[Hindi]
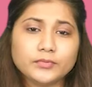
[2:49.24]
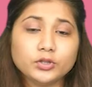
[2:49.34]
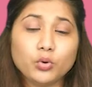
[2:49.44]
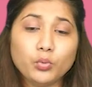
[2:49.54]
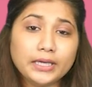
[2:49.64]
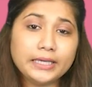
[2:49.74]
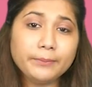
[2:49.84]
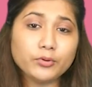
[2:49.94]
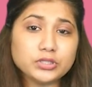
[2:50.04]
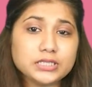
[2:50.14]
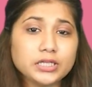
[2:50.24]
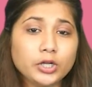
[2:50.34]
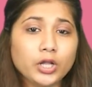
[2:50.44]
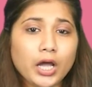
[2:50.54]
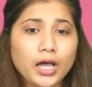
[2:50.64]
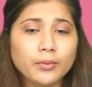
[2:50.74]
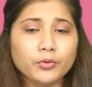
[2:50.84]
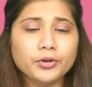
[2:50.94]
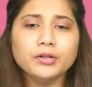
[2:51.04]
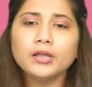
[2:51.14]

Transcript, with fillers: तो वहीं प्रोजेस्ट्रॉन हार्मोन